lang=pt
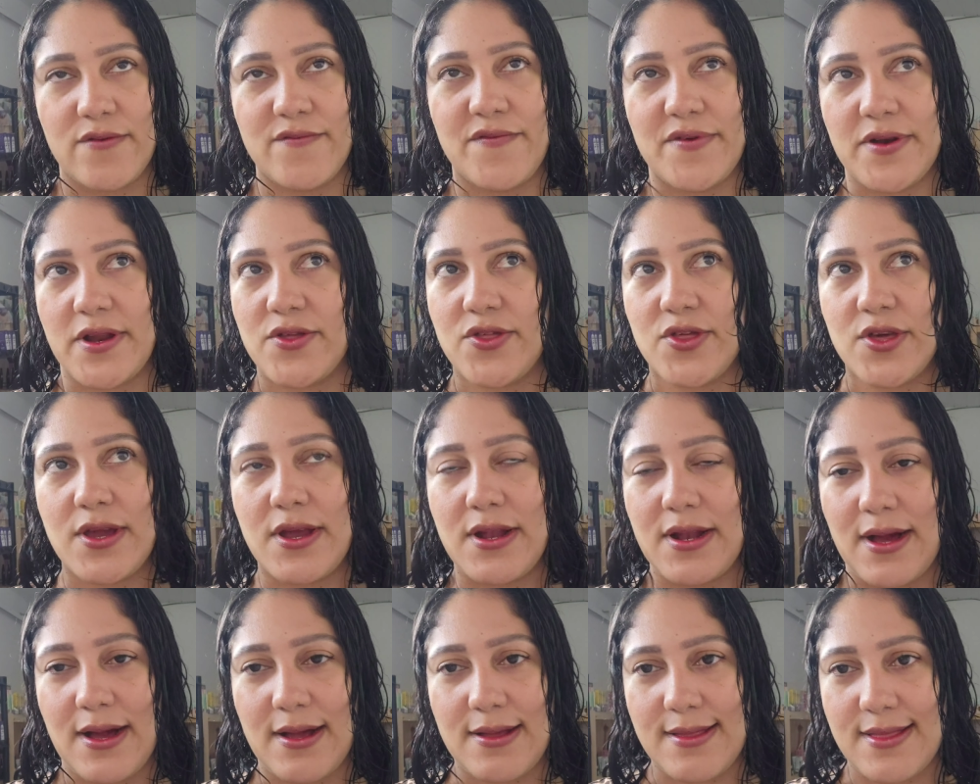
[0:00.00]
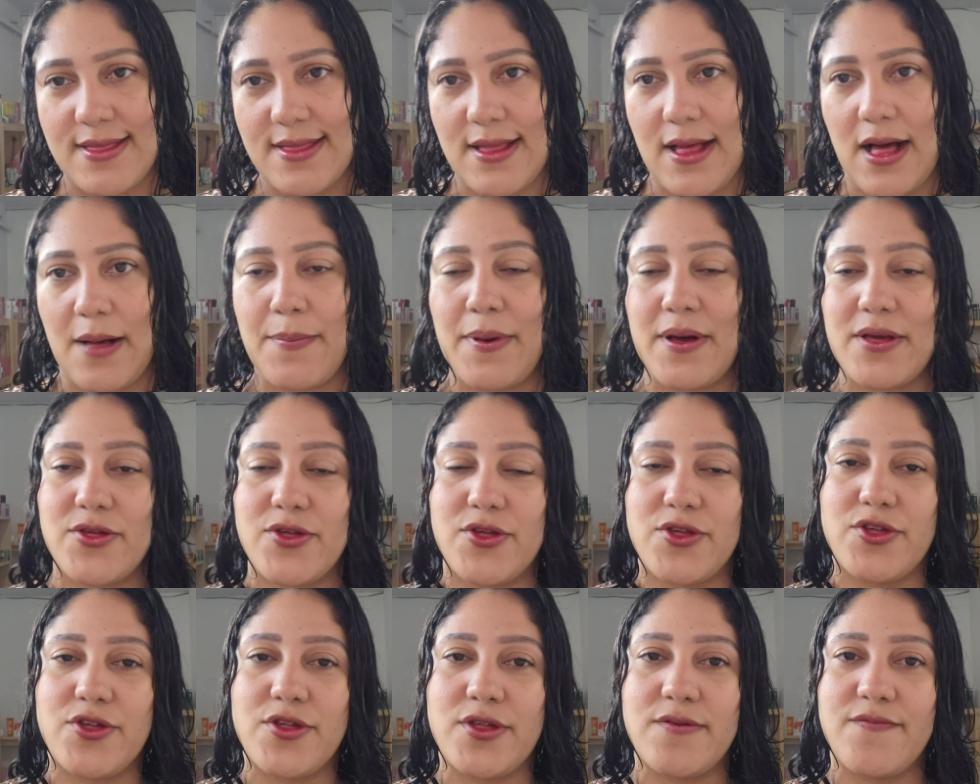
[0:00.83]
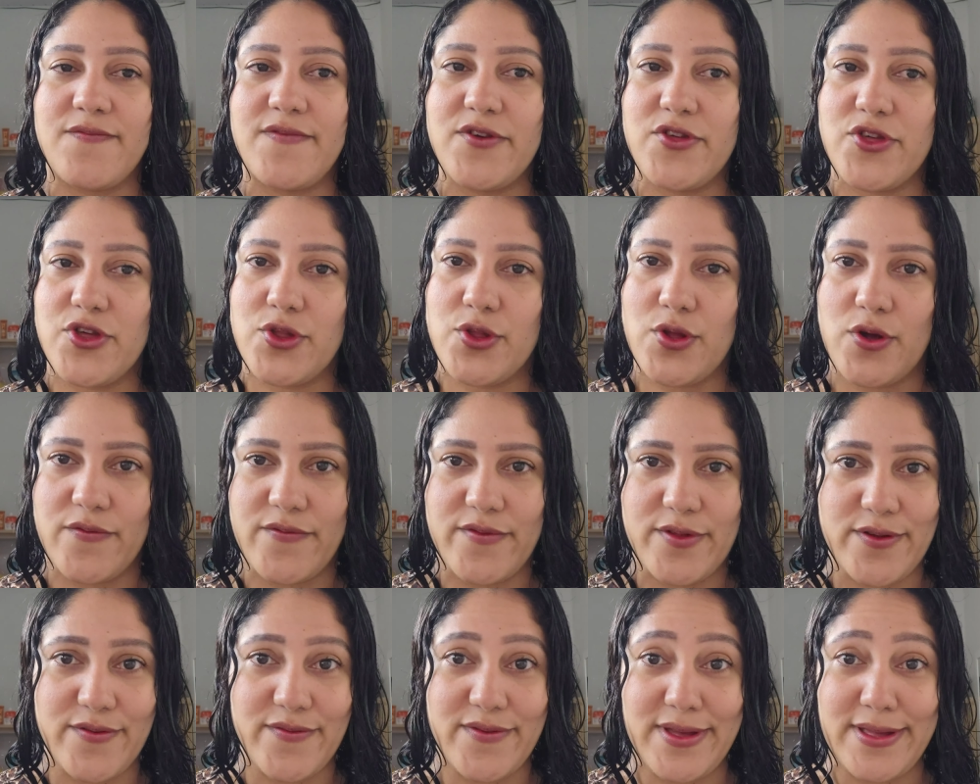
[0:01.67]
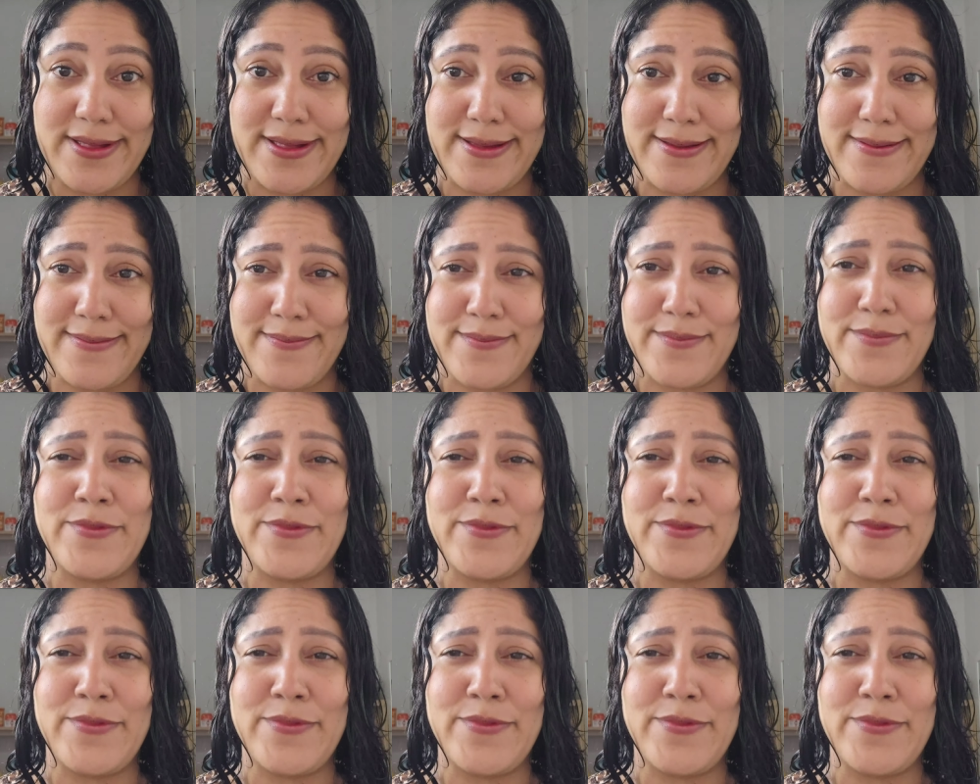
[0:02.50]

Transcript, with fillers: com frete grátis a partir de R$29,90.